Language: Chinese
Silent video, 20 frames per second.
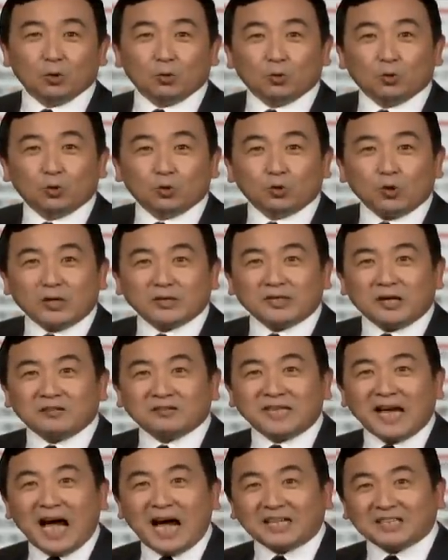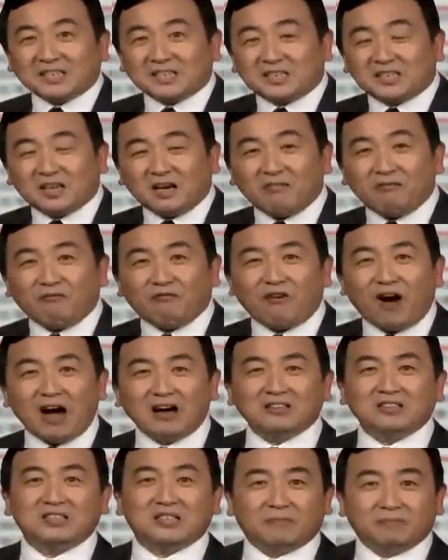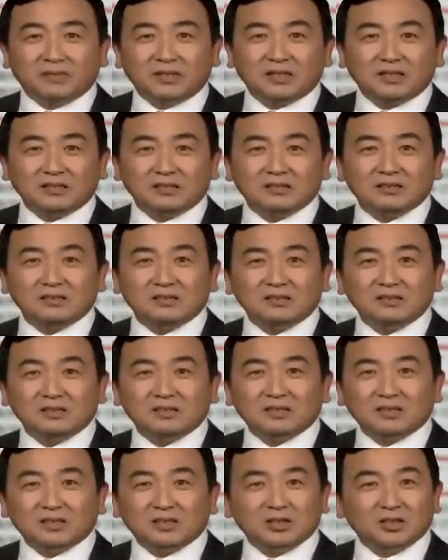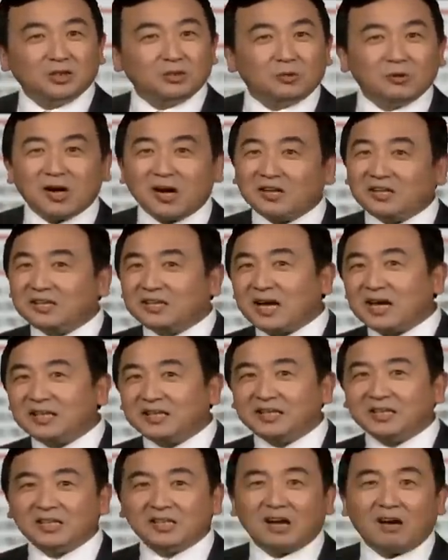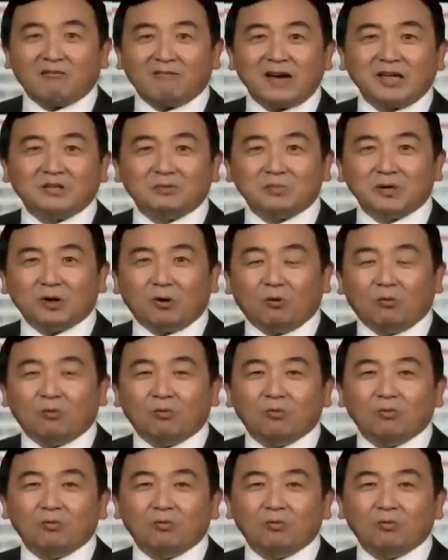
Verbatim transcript: 武装到牙齿，他防什么呢？扭脸一看，一个老外都没有，